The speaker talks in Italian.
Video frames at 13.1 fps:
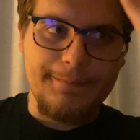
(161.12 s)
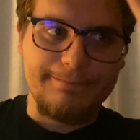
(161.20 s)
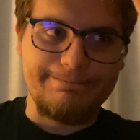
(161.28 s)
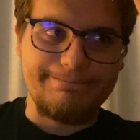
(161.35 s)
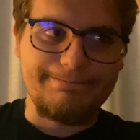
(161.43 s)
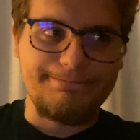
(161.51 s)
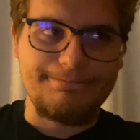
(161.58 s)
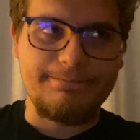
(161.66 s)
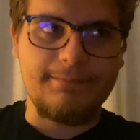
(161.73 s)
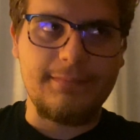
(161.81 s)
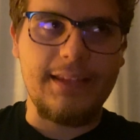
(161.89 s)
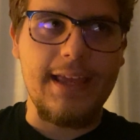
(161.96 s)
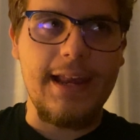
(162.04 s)

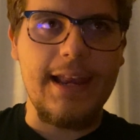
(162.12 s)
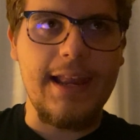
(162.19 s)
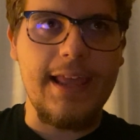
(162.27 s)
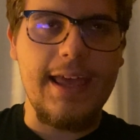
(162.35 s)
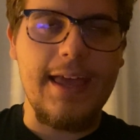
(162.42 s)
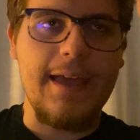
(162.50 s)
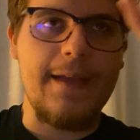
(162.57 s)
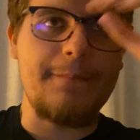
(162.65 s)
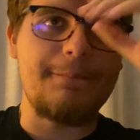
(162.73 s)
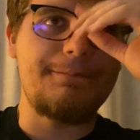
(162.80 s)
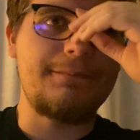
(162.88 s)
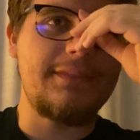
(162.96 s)
Mm, delle